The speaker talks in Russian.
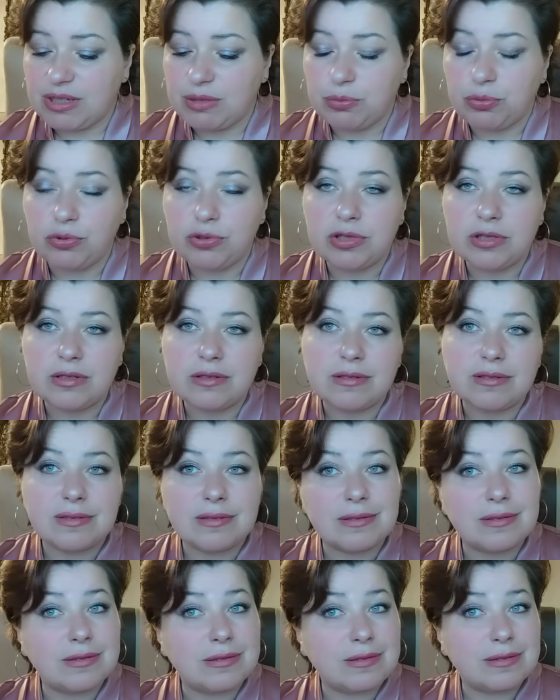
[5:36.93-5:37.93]
не будет
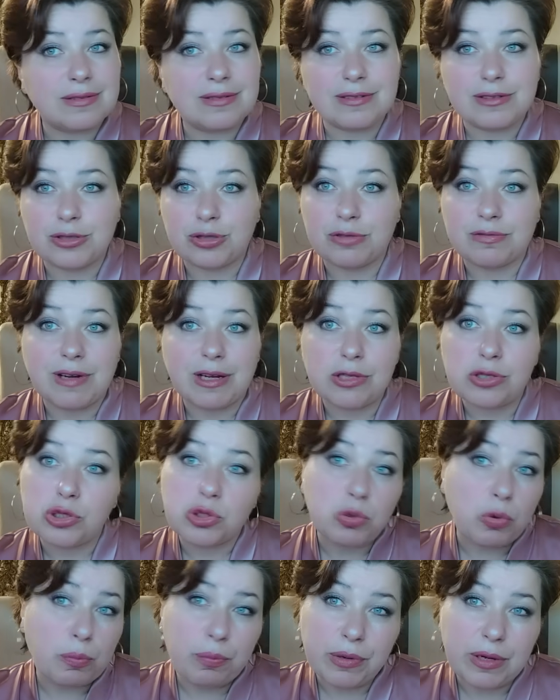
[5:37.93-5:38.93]
э, жевать
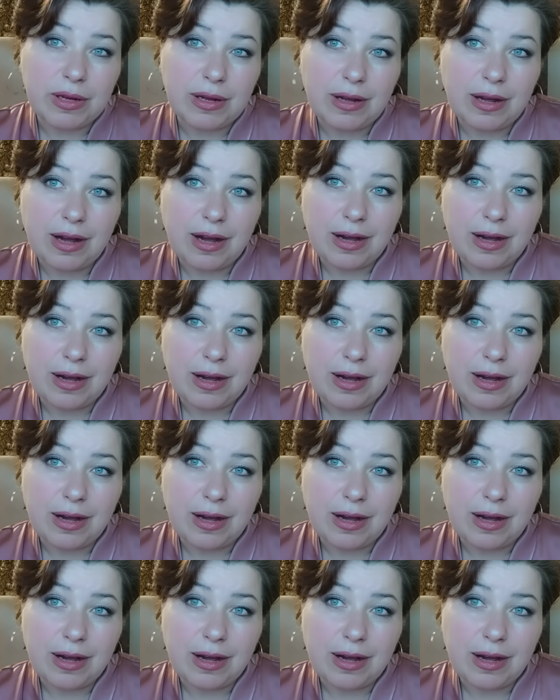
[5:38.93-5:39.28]
сопли,